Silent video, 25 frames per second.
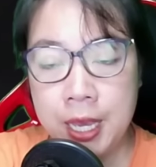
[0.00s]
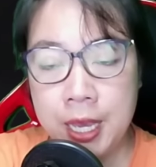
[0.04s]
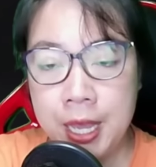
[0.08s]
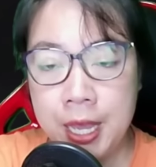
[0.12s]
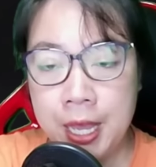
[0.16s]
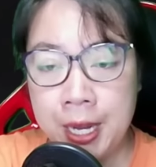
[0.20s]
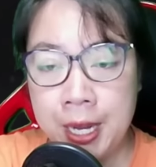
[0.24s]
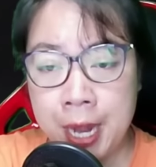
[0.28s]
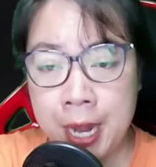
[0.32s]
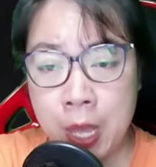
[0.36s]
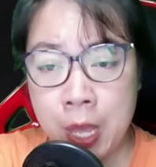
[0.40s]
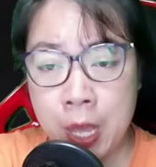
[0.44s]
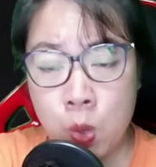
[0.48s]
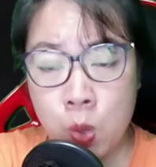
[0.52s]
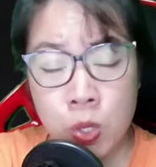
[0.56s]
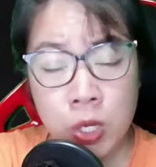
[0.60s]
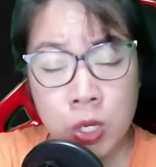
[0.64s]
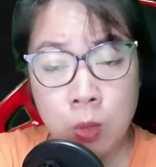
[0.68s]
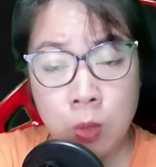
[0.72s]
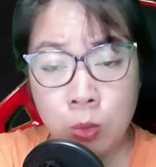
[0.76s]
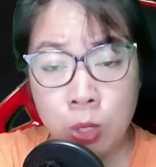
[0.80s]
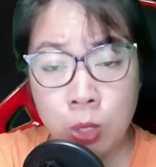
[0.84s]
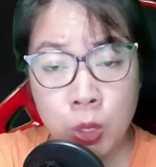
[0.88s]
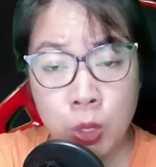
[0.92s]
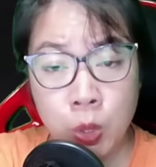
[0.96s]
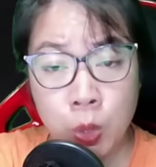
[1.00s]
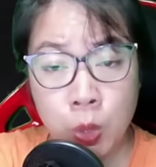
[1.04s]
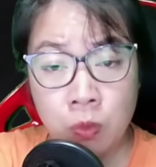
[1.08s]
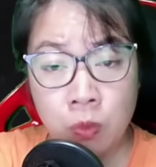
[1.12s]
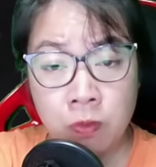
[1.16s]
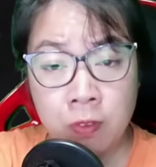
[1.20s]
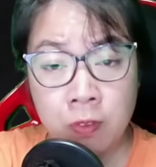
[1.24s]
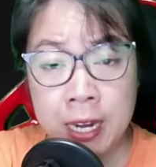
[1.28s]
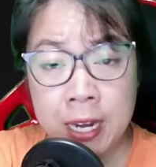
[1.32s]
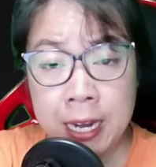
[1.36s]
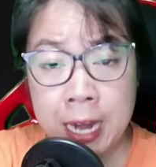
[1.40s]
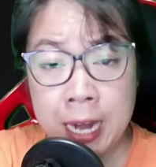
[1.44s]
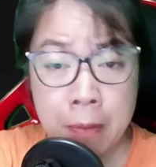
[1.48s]
Nếu không có Thục
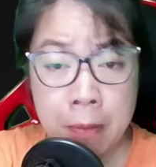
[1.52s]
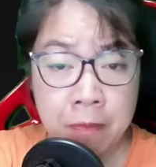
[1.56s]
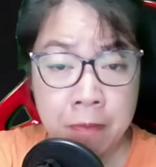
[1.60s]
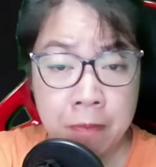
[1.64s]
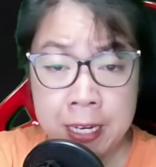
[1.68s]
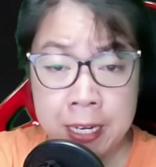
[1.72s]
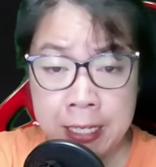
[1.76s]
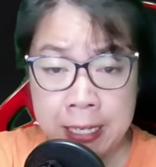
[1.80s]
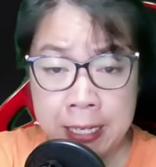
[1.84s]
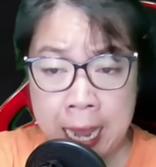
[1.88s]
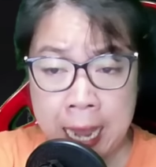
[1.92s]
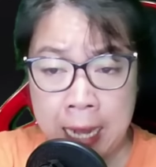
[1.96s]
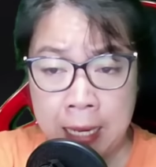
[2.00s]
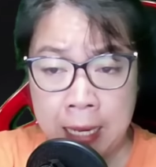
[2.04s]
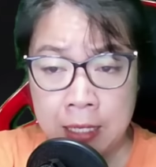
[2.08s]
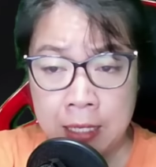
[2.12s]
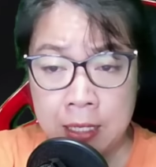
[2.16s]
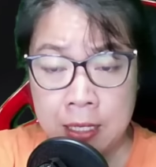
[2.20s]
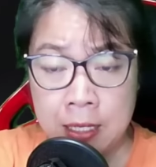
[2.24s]
Vân làm vật cản,